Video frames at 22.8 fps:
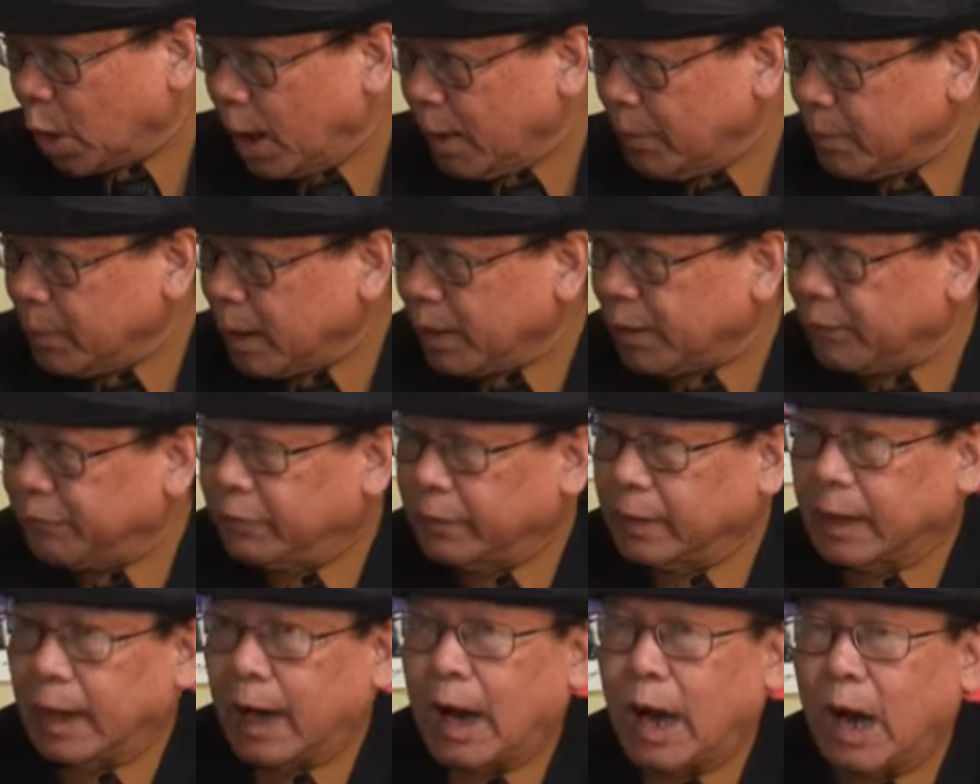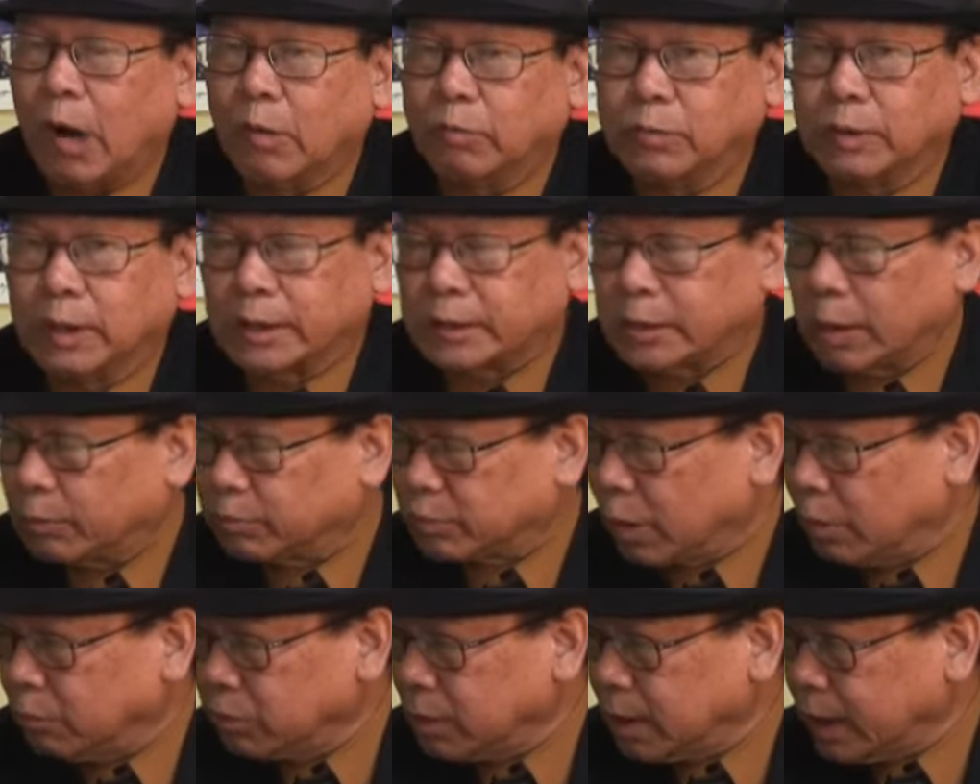có mà về ông
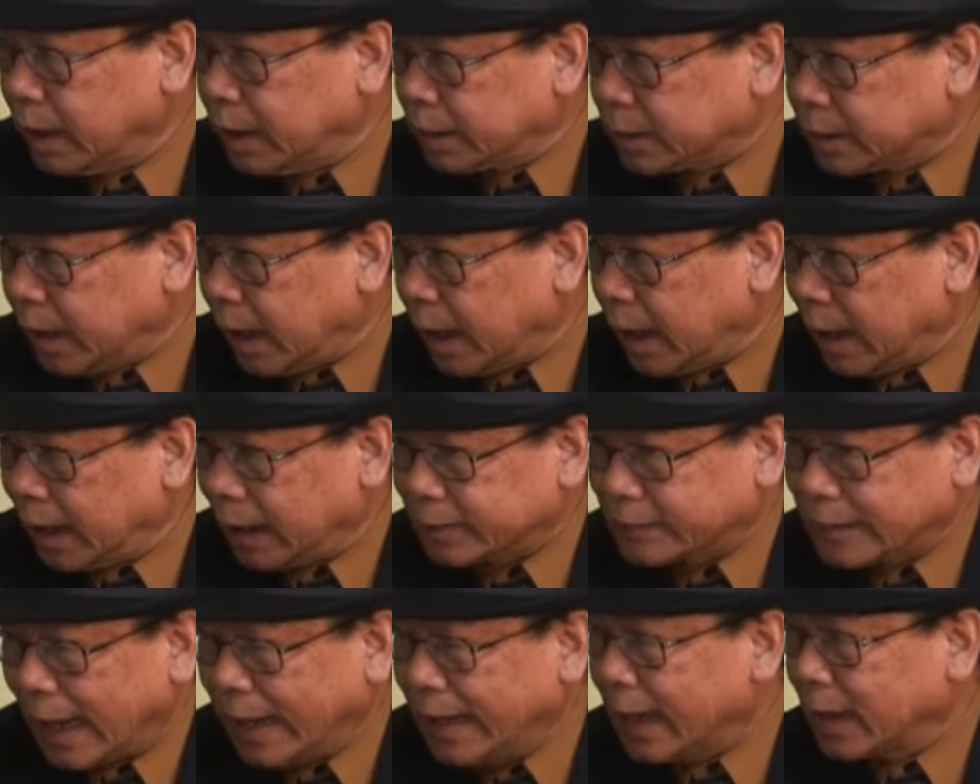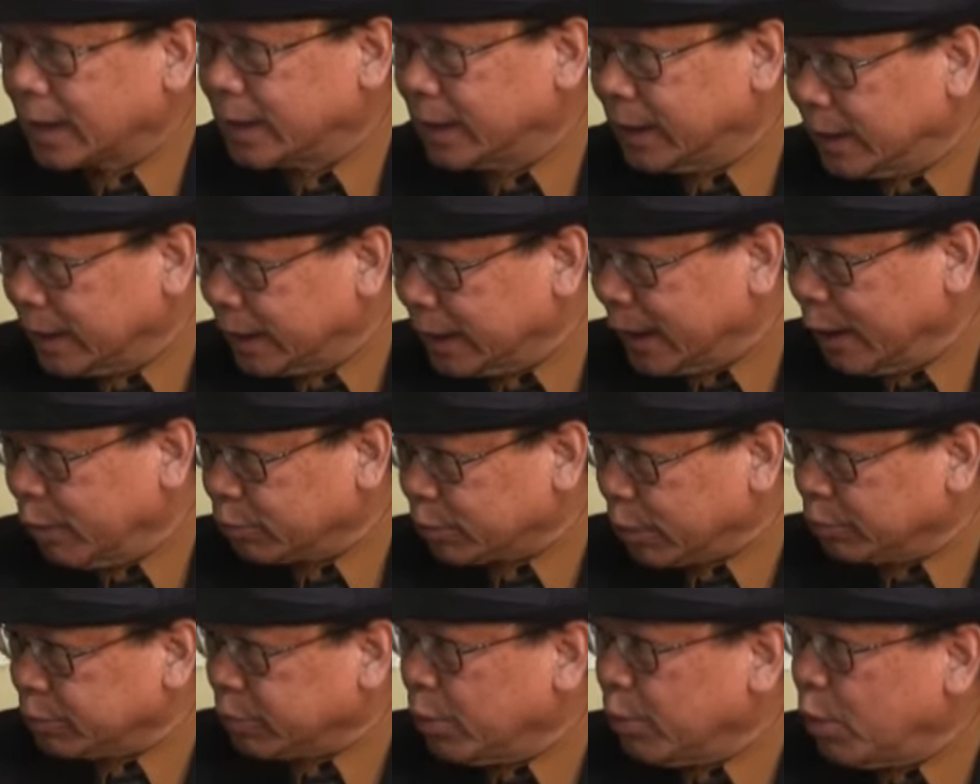tổng thống tái đắc cử là
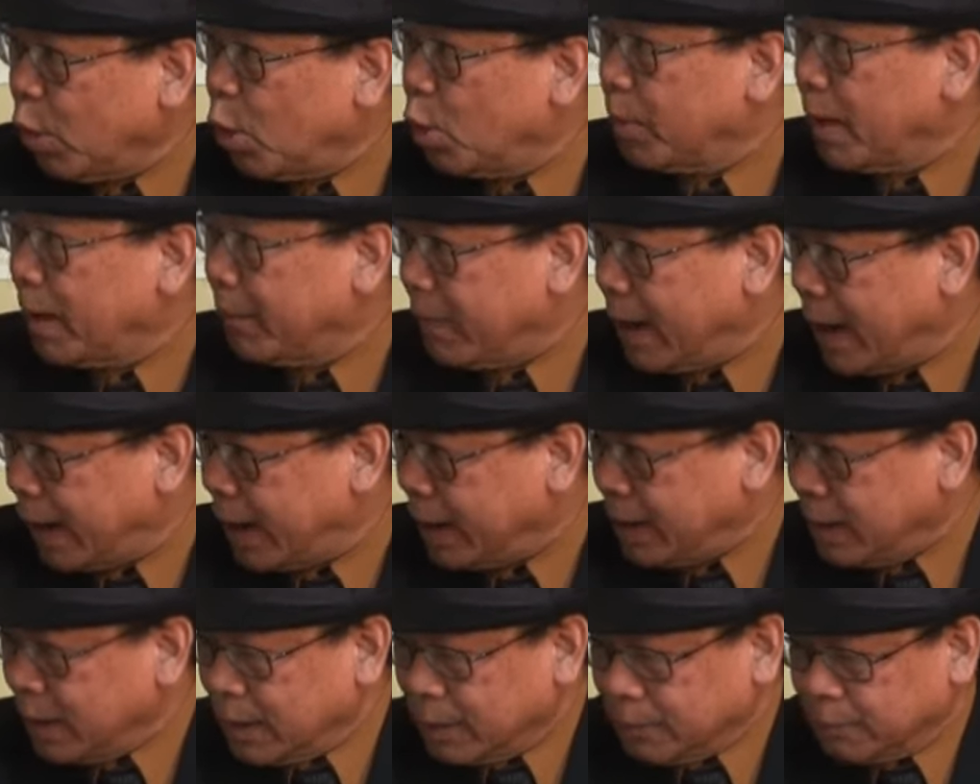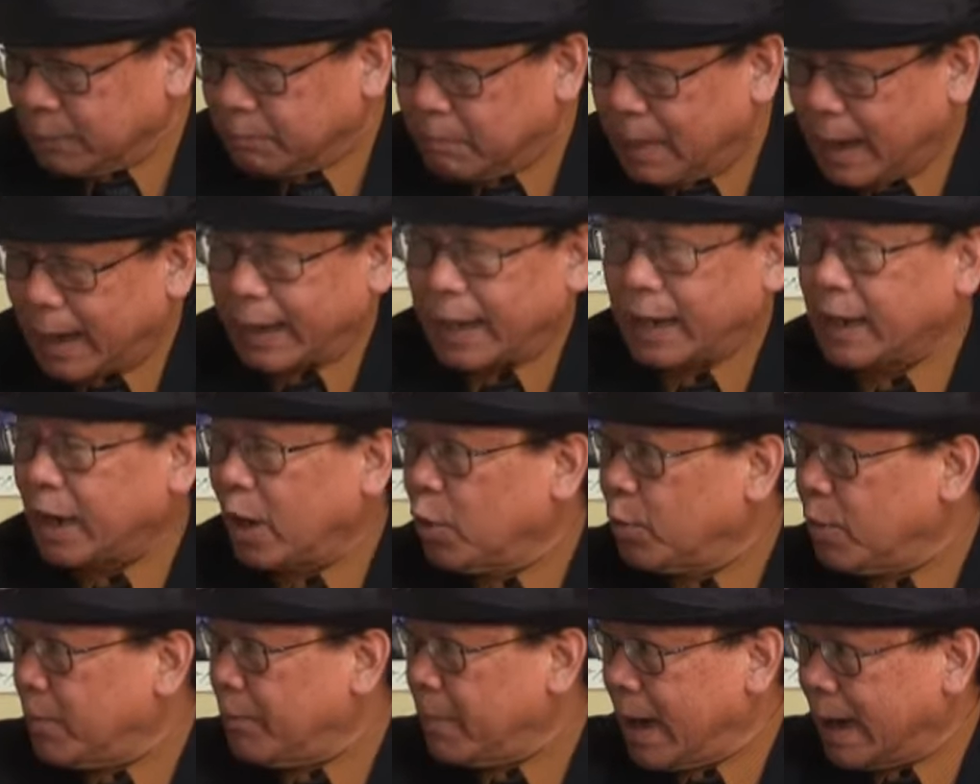ông tổng thống Obama, Obama.
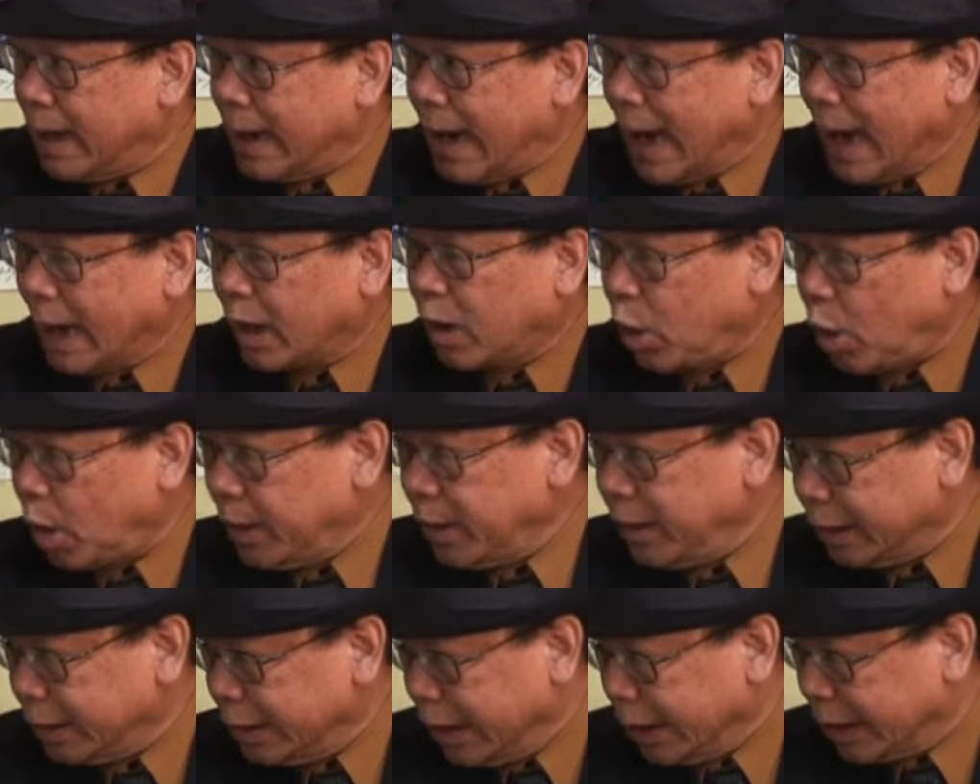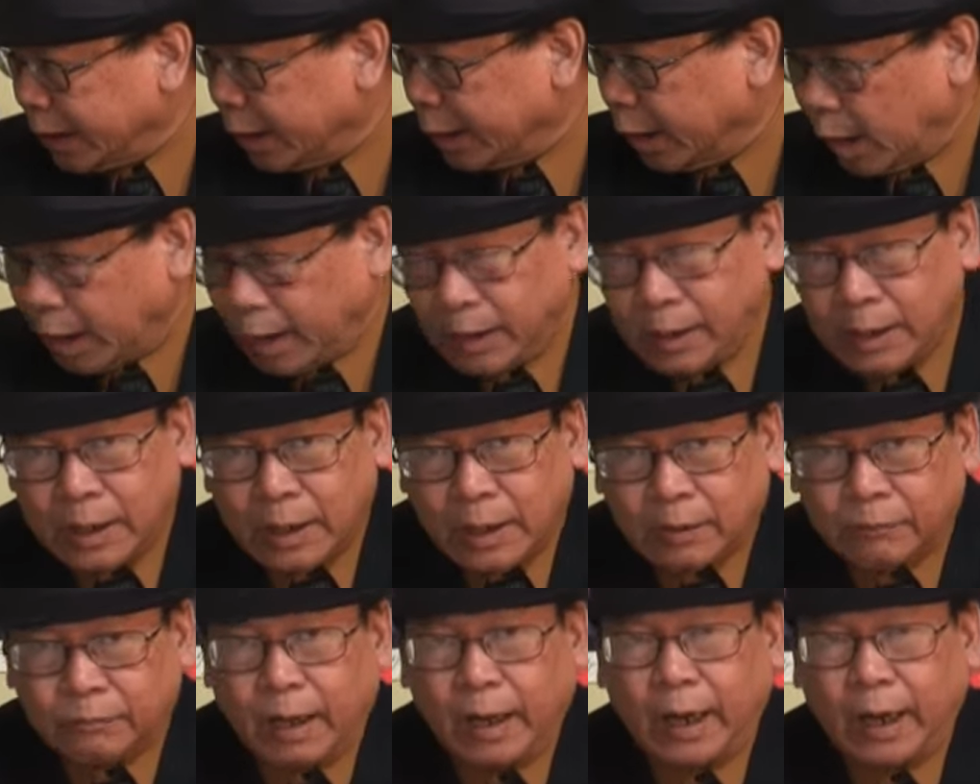Barack ừ. Obama đã có hiện diện ở đó ừ.